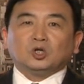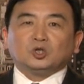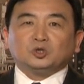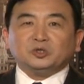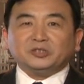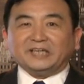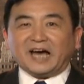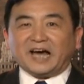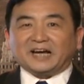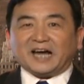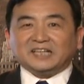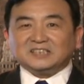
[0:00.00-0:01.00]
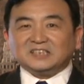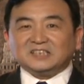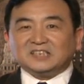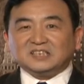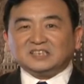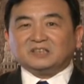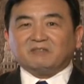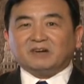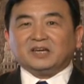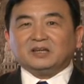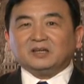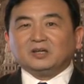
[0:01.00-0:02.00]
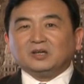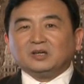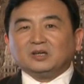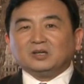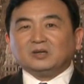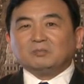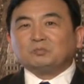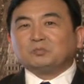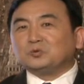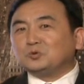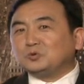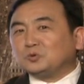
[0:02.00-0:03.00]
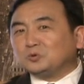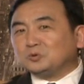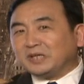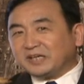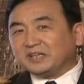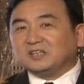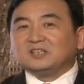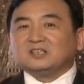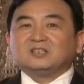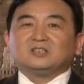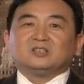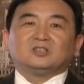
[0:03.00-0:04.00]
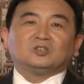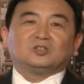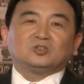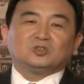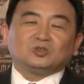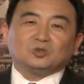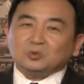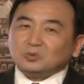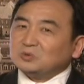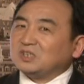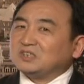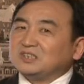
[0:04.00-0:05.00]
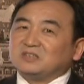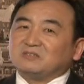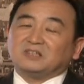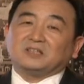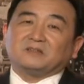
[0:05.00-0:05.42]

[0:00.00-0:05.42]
去掩盖自己的行为不如那个畜生的行为。